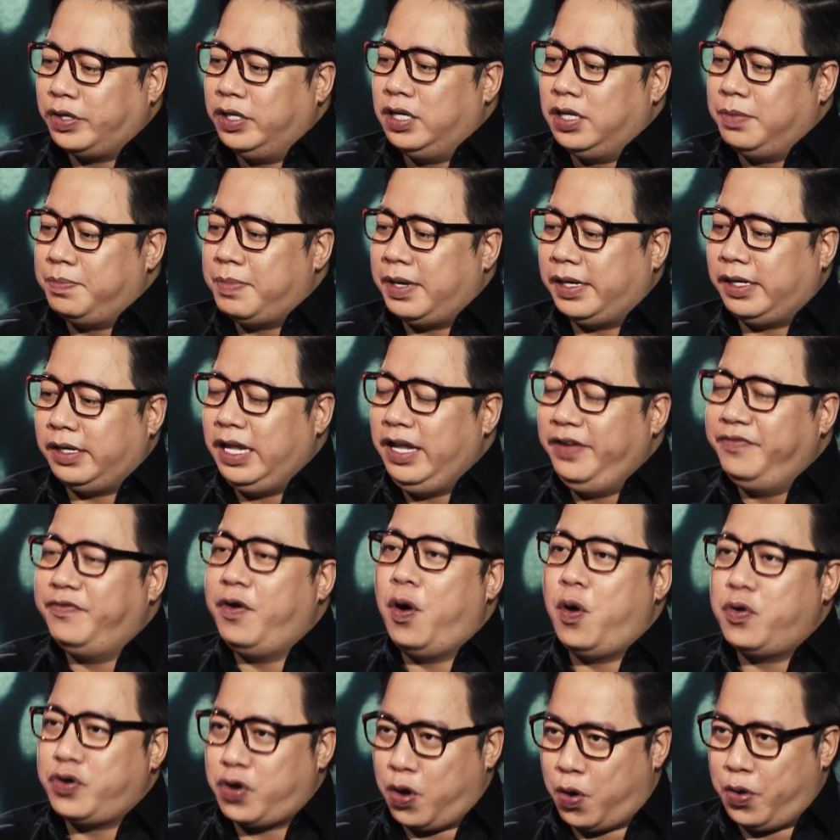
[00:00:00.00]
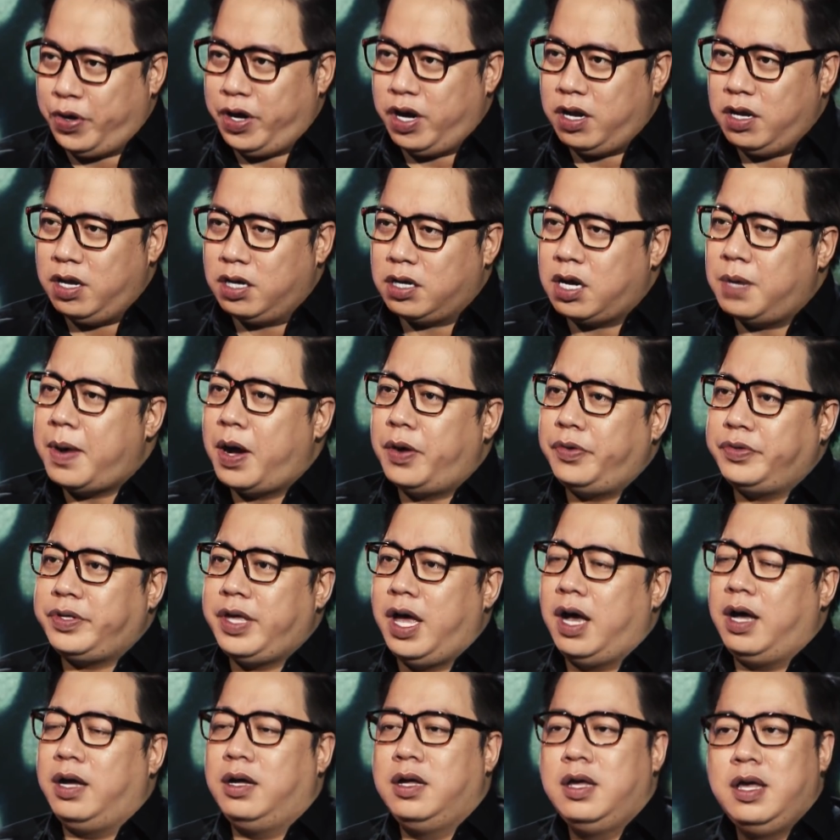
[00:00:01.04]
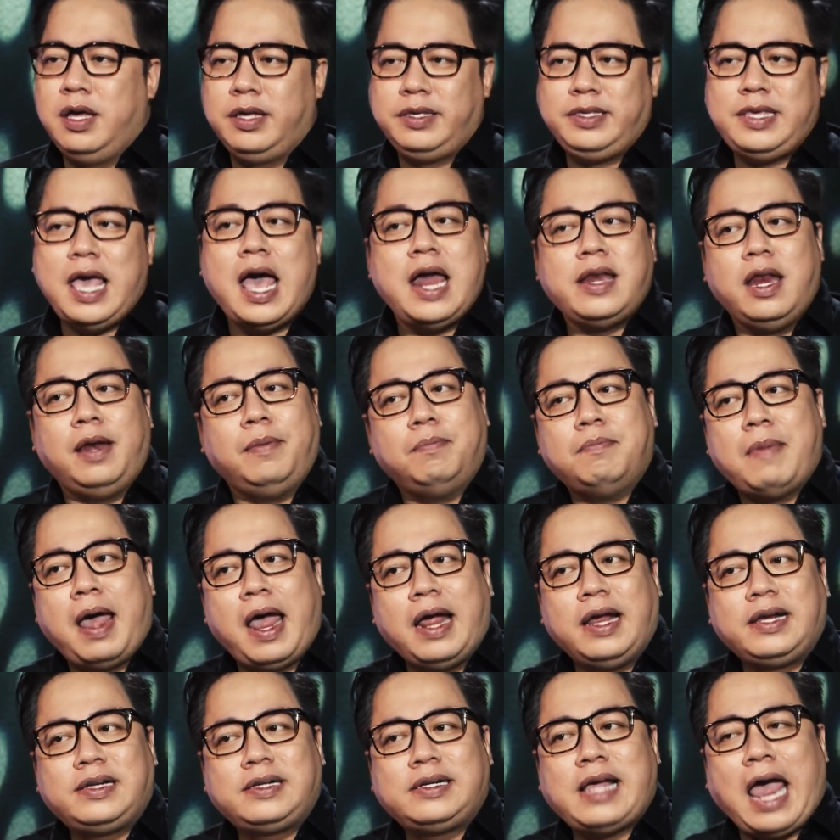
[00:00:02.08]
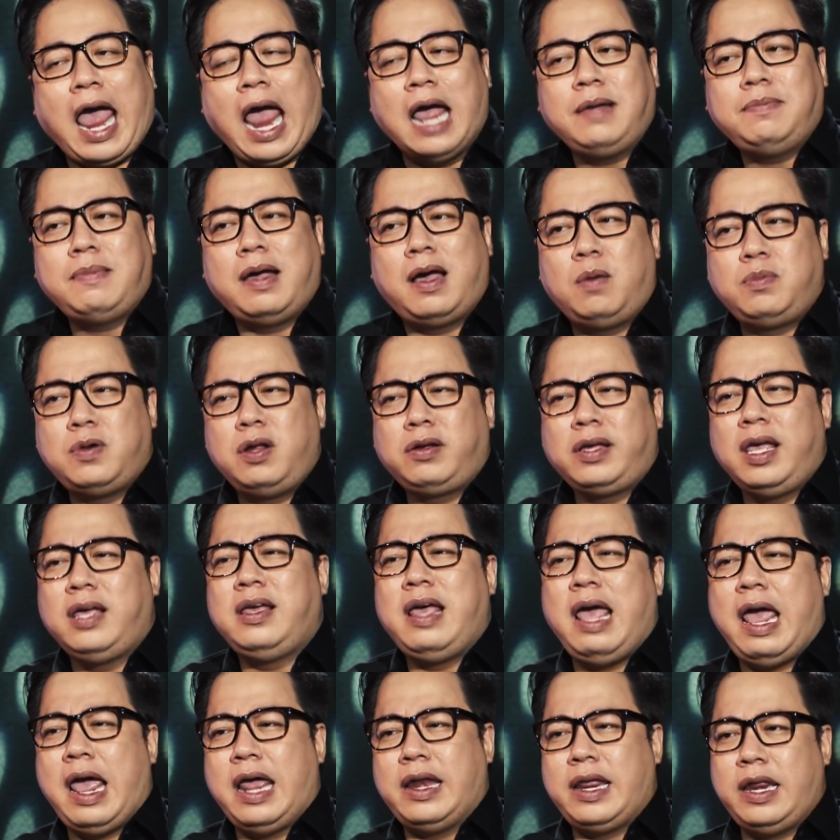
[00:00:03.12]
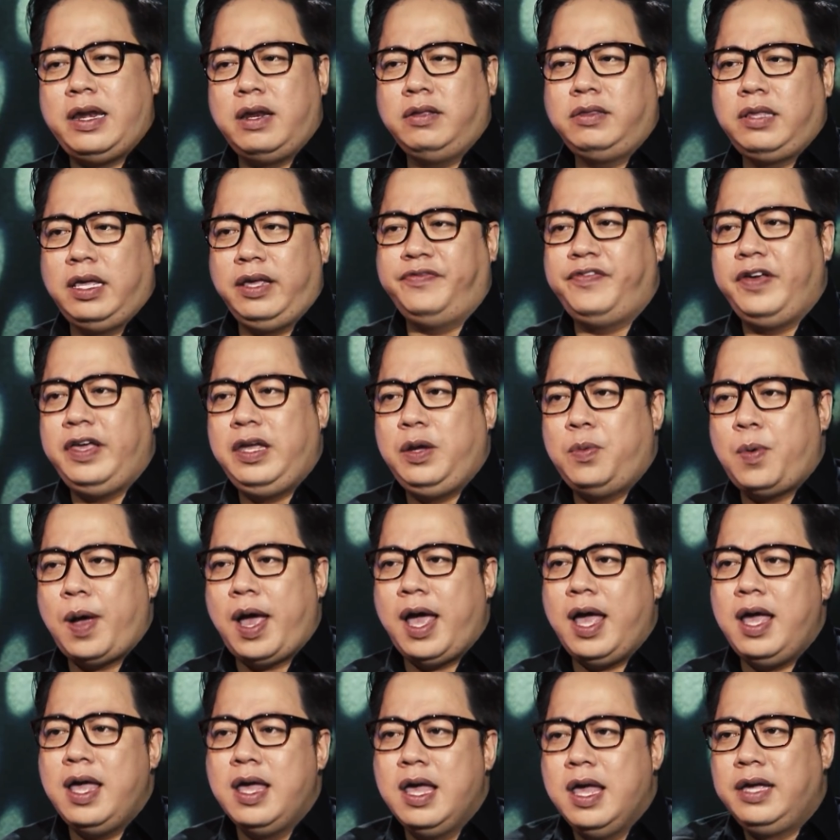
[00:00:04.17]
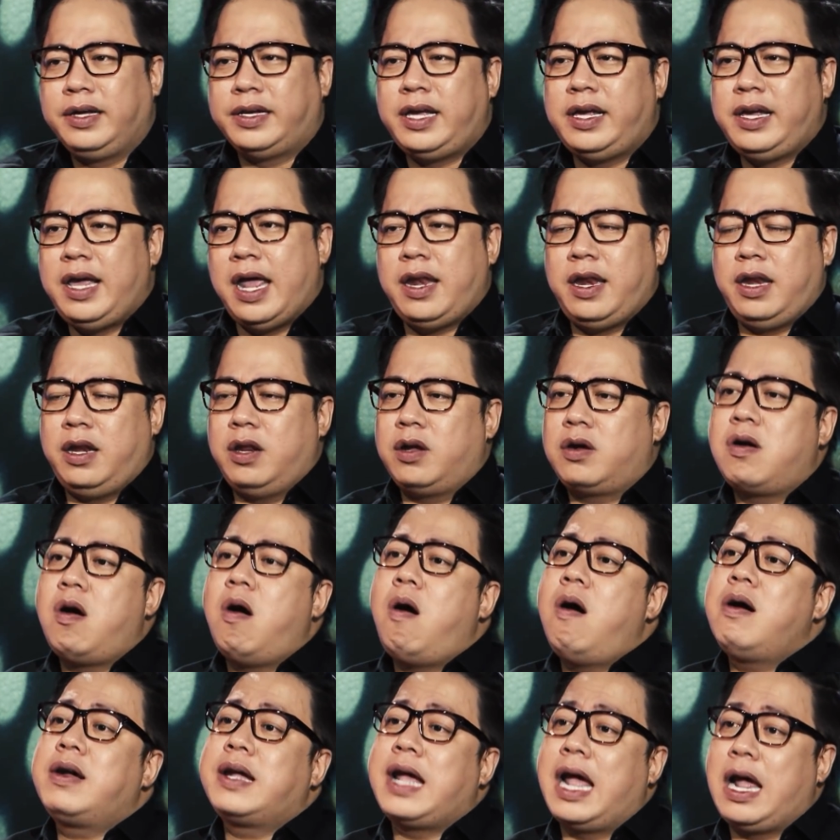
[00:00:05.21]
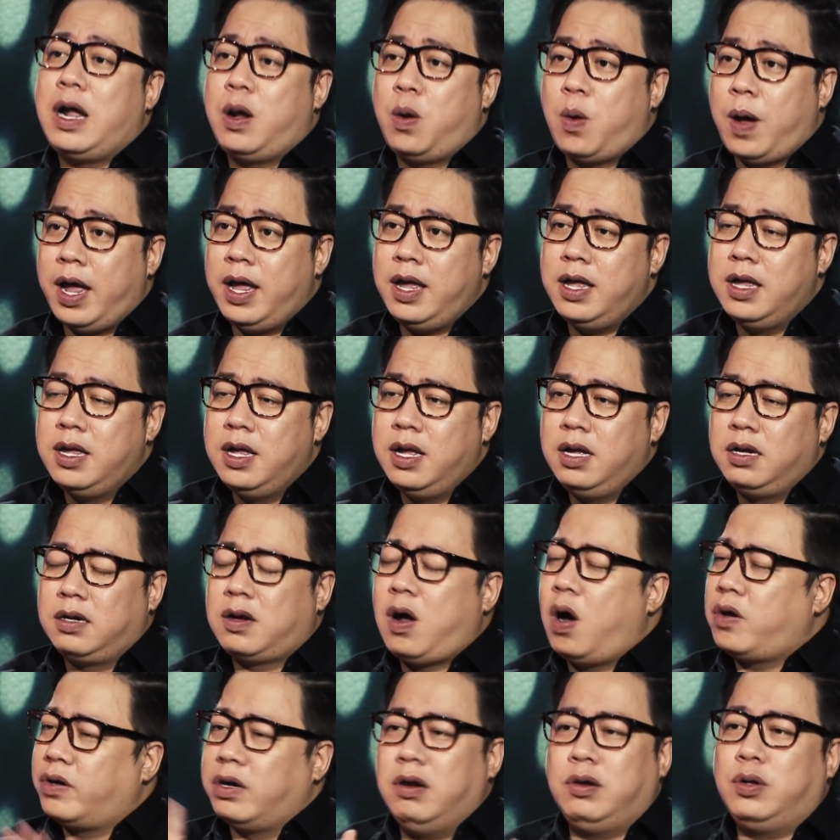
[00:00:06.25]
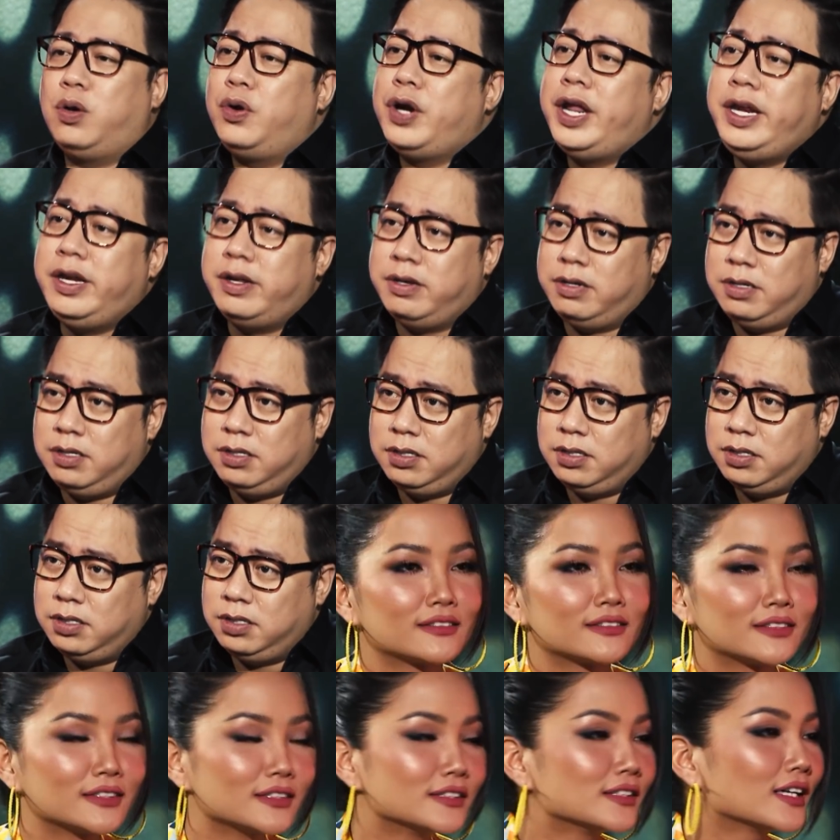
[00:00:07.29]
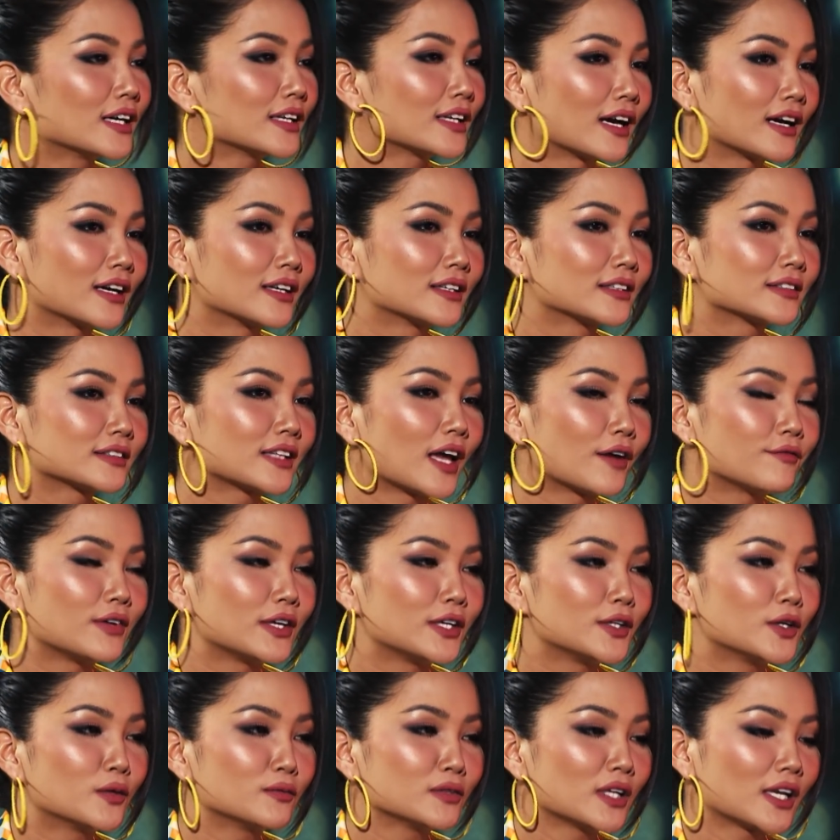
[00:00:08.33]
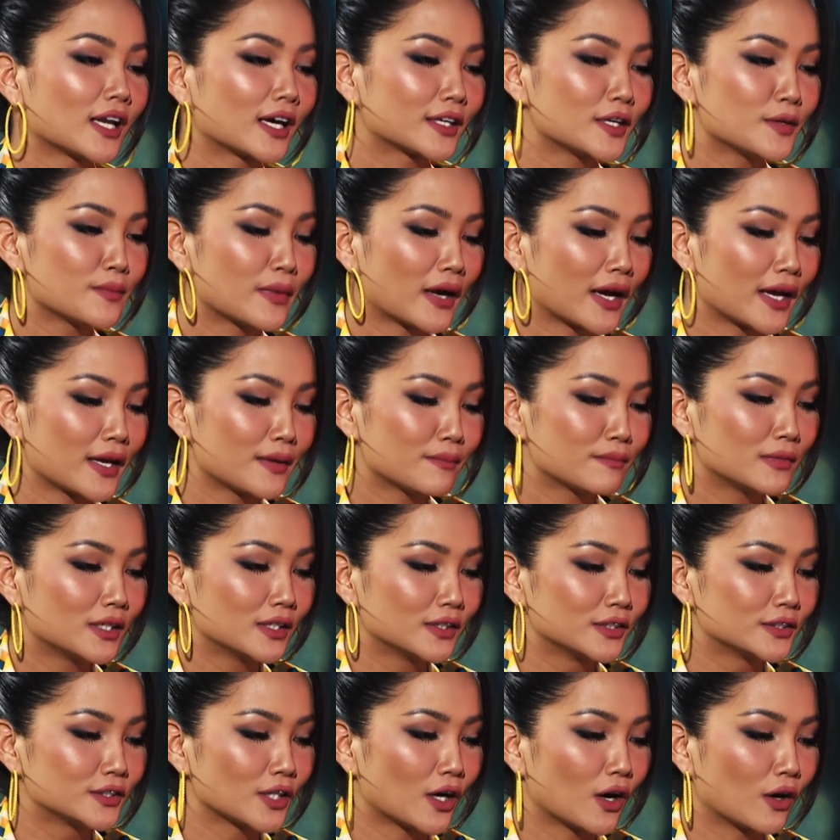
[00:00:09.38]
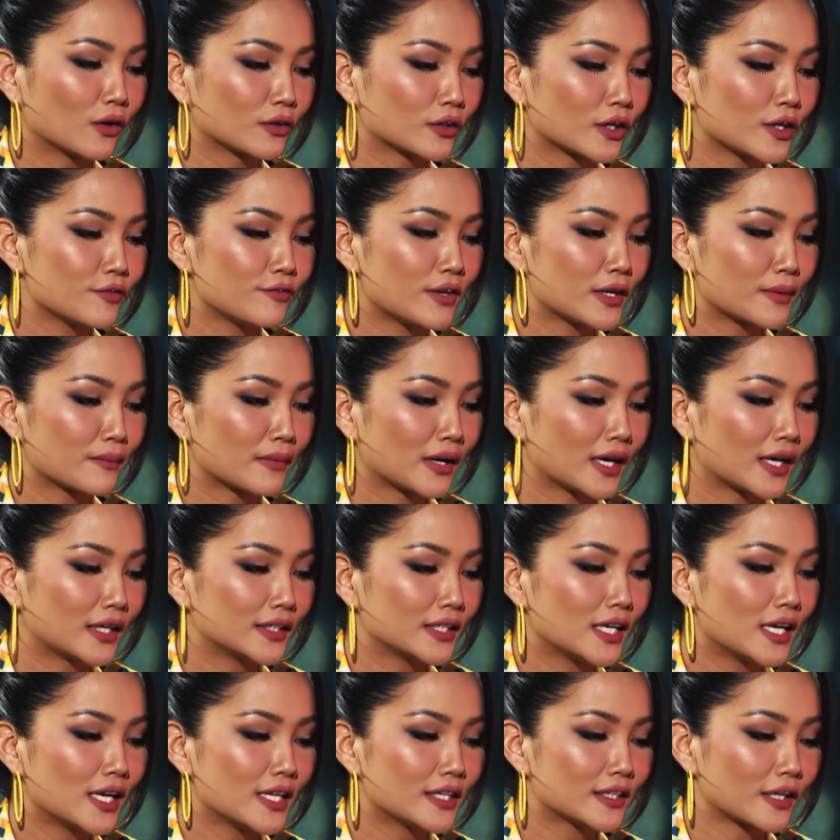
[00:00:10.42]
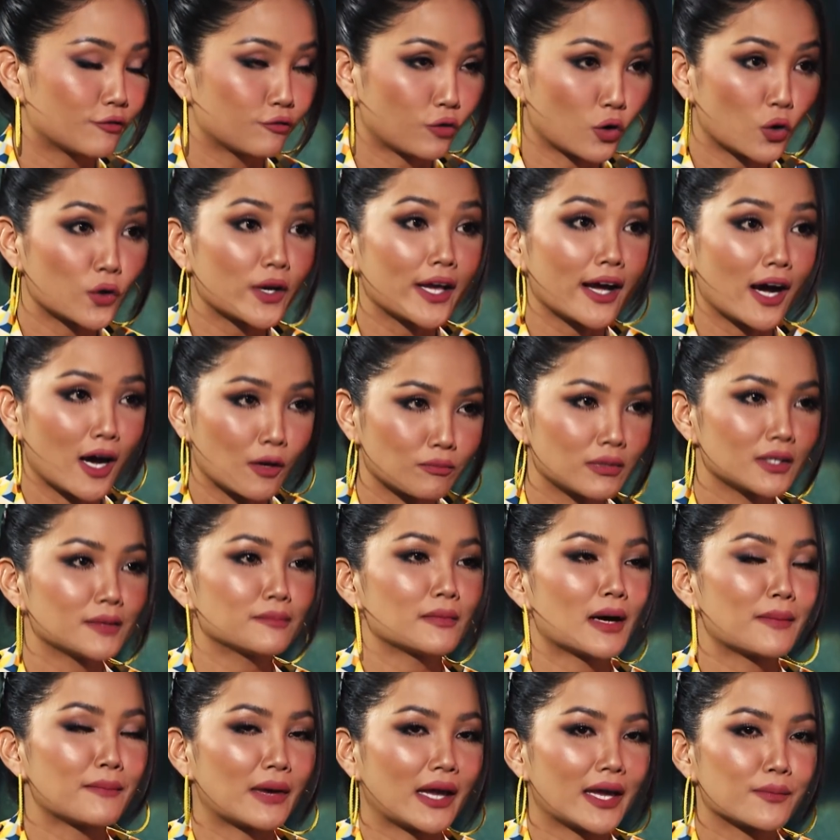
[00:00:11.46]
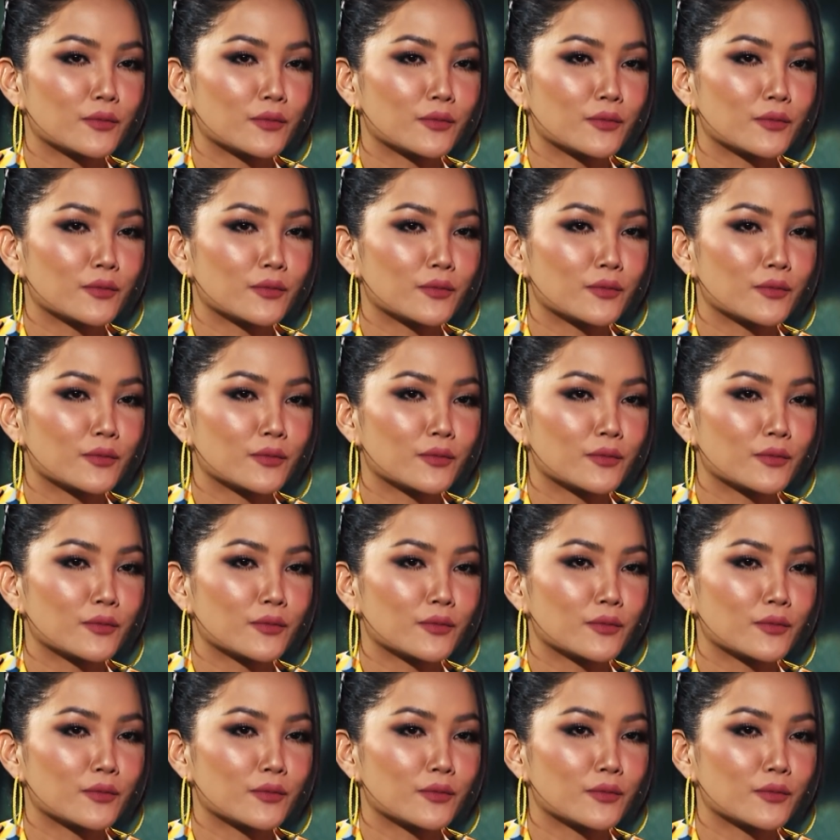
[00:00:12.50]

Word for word: đường mà đi vô rồi đó có bao giờ gia đình bạn cản mà không nói cái nghề này nó thị phi quá cái nghề này nó khó khăn quá con đừng có đi nữa chưa anh ạ tại vì giống như là khi mà em lựa chọn cái việc mà đi lên thành phố để học á ba mẹ ừ.